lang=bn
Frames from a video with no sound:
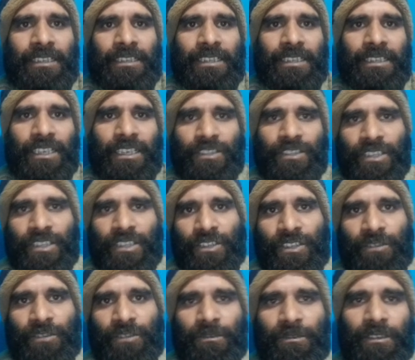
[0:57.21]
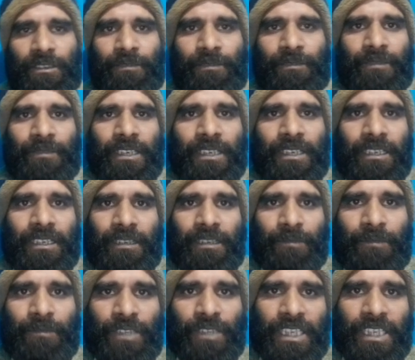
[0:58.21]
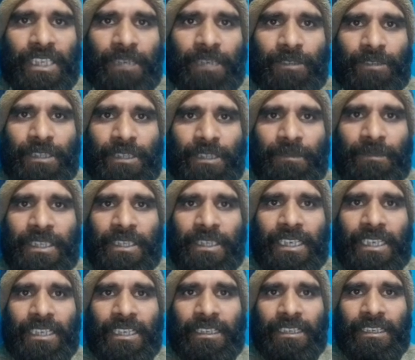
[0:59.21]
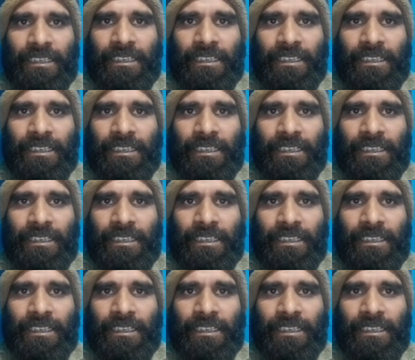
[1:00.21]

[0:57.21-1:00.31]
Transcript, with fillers: নিয়ে আলোচনা করব পদের নাম হচ্ছে মিটার